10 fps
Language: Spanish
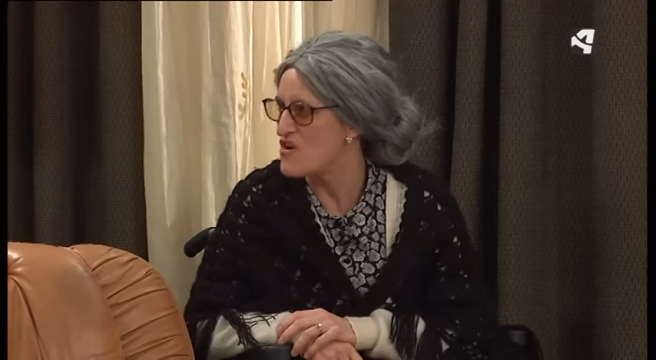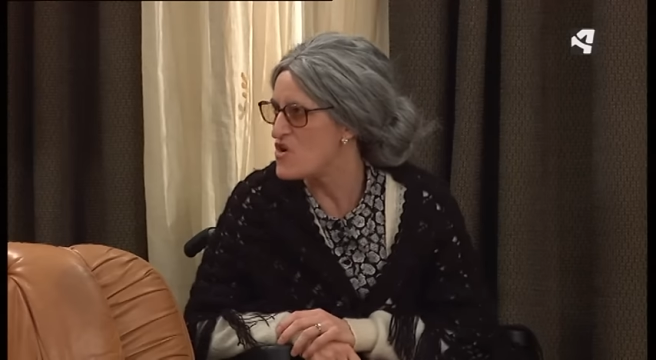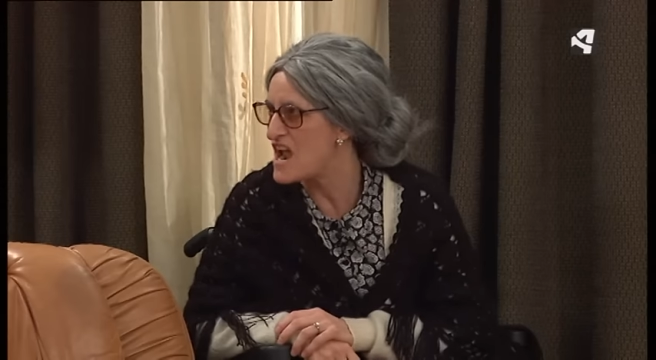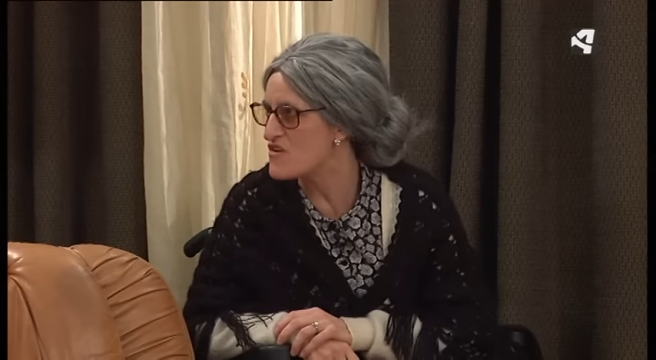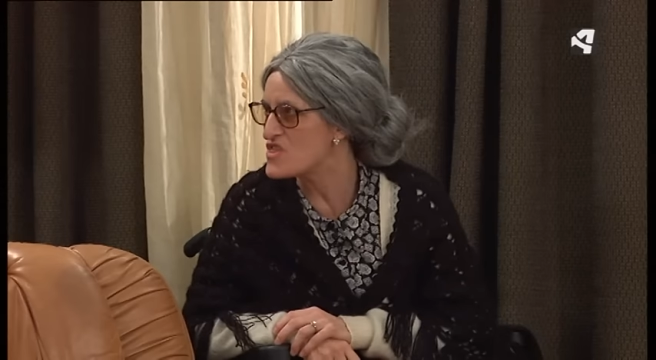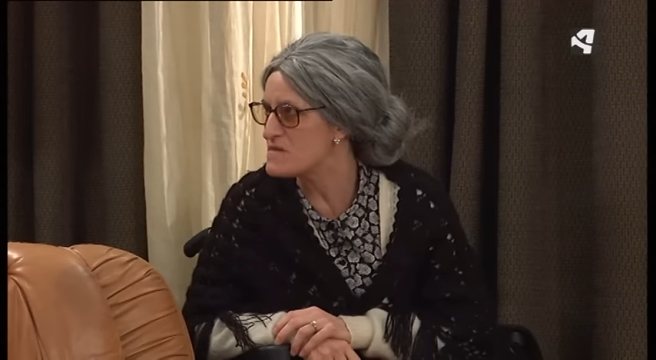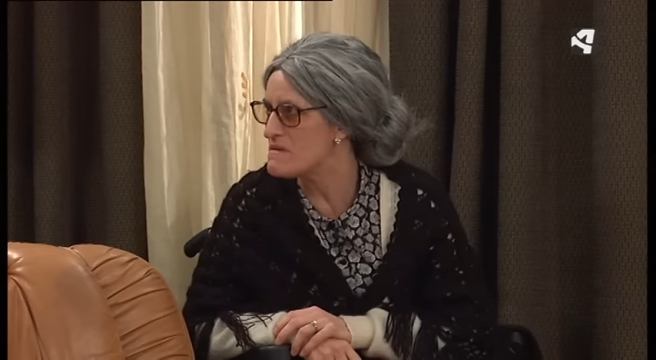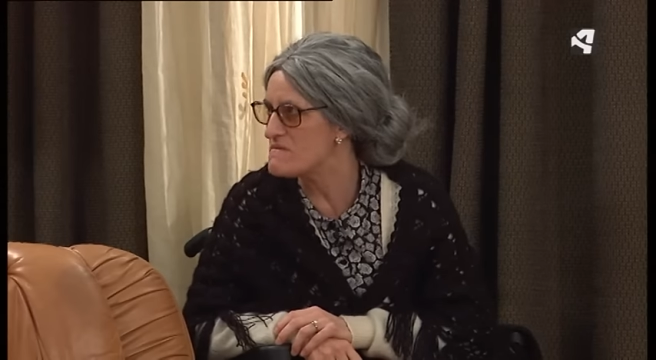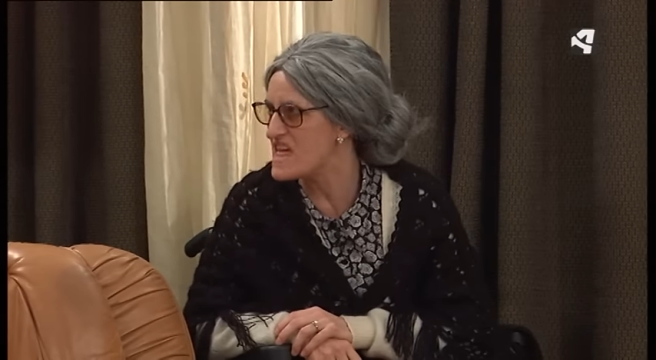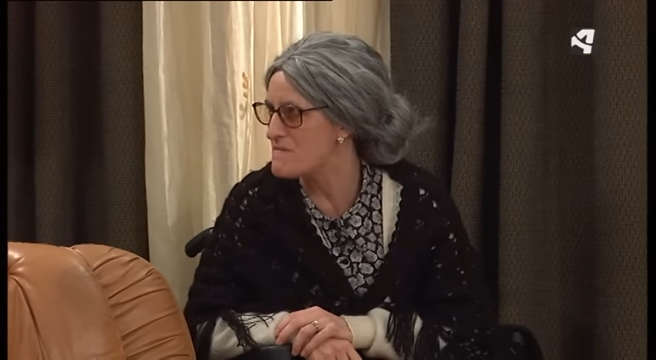lo largo
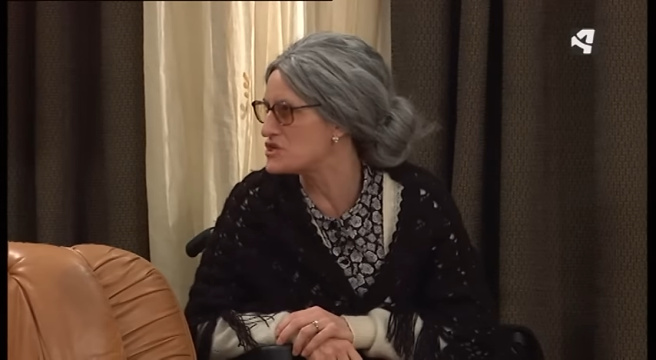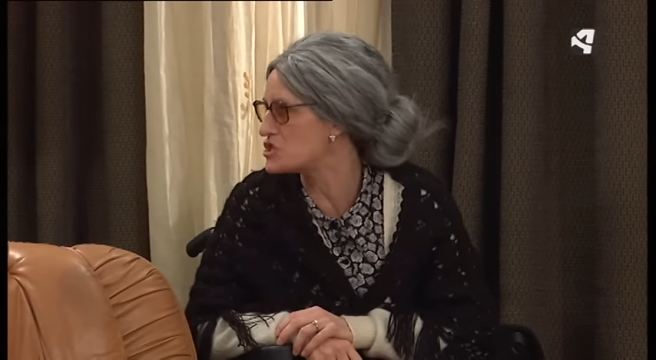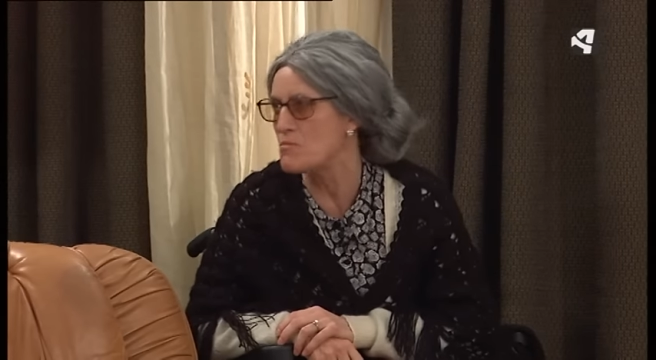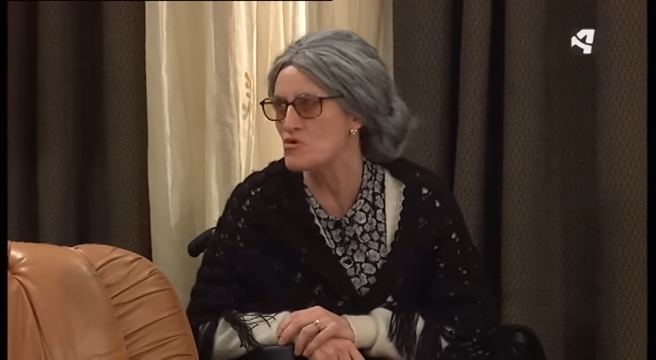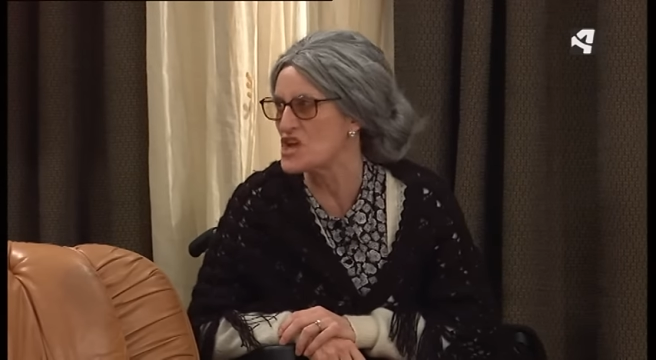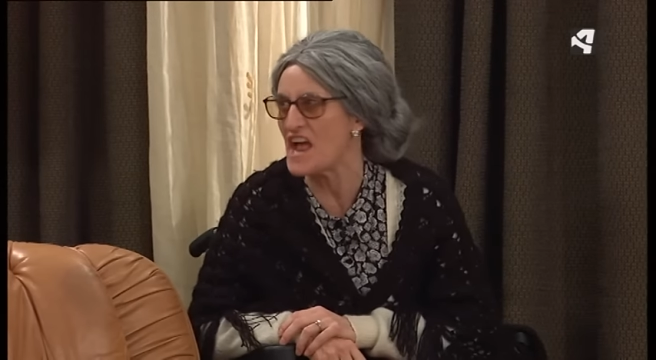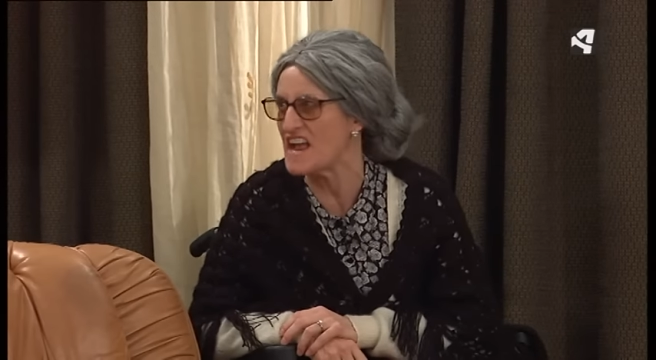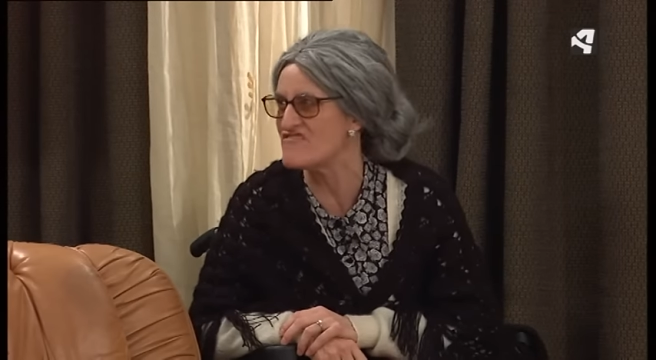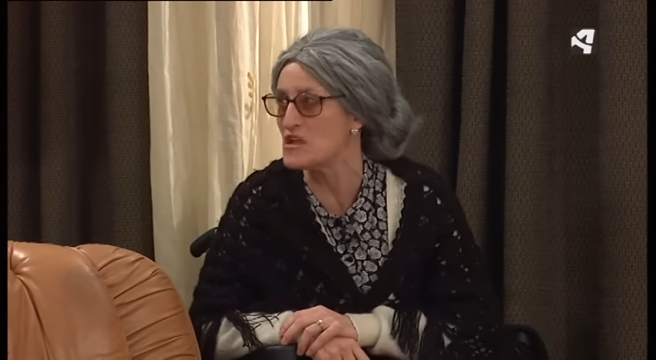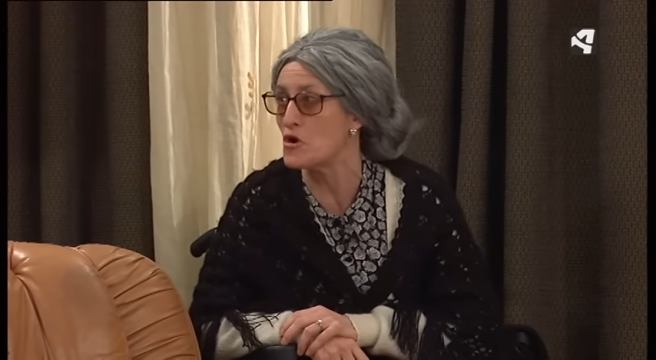de mi vida he visto a mucha
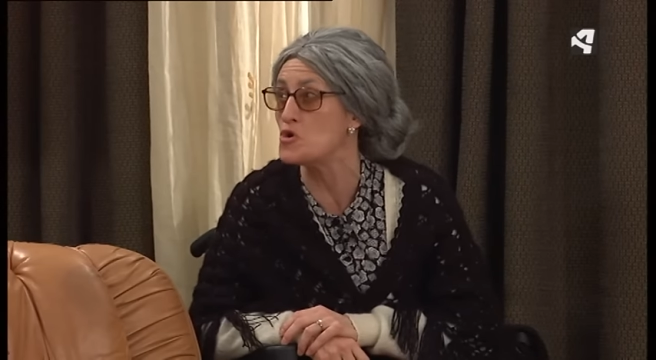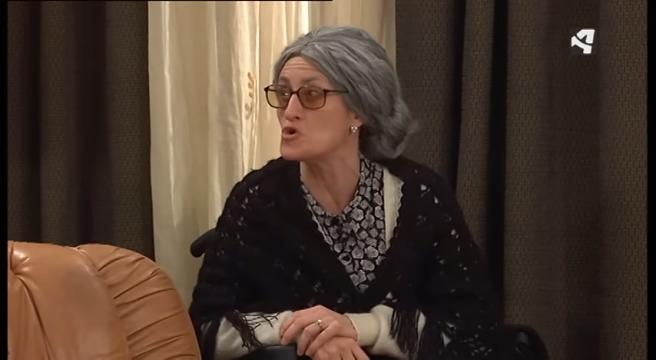gente con